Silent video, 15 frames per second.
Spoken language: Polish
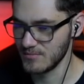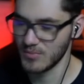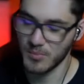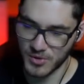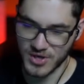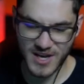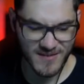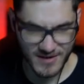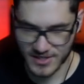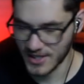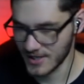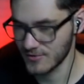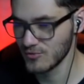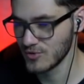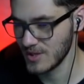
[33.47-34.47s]
bo ponieważ
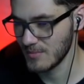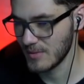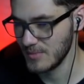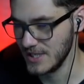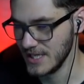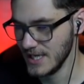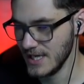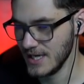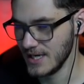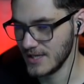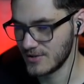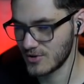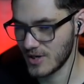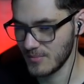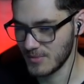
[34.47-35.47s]
tak, tutaj mamy
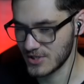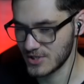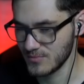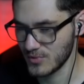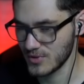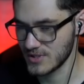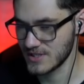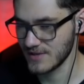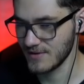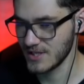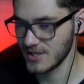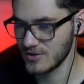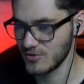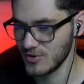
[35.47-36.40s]
e, trochę maszyn porozstawianych,